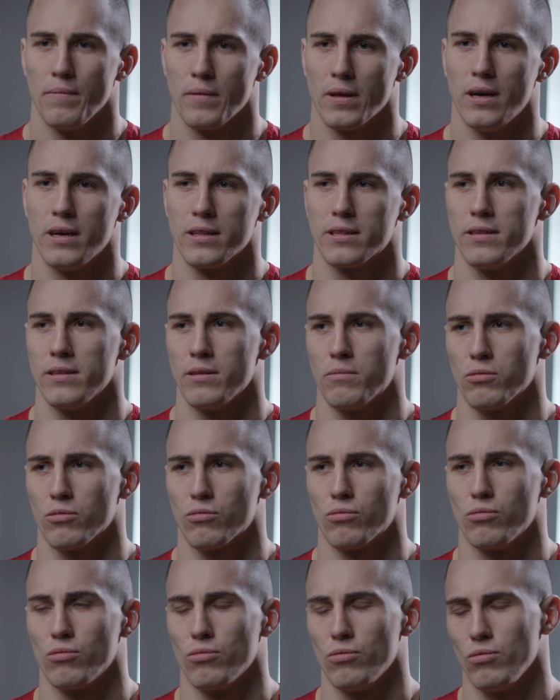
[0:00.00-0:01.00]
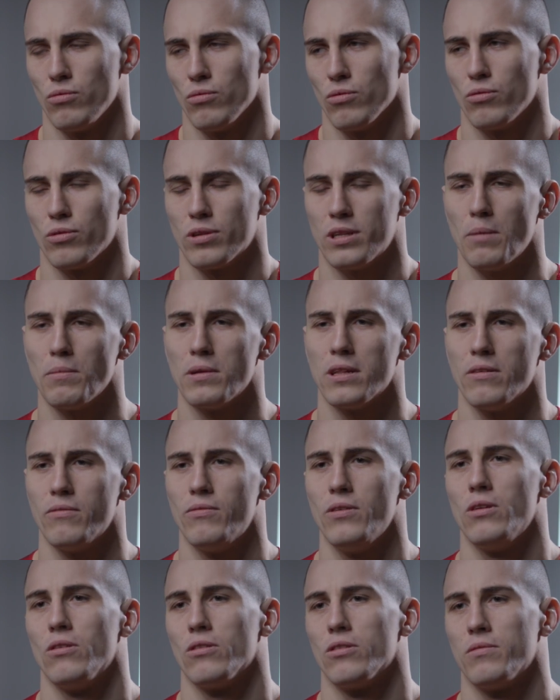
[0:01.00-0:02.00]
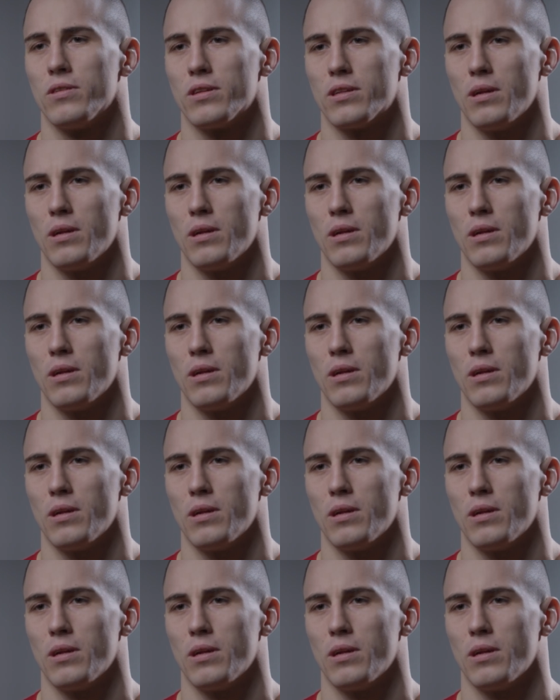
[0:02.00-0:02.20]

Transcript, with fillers: a ten po prostu no, już zna mnie na wylot,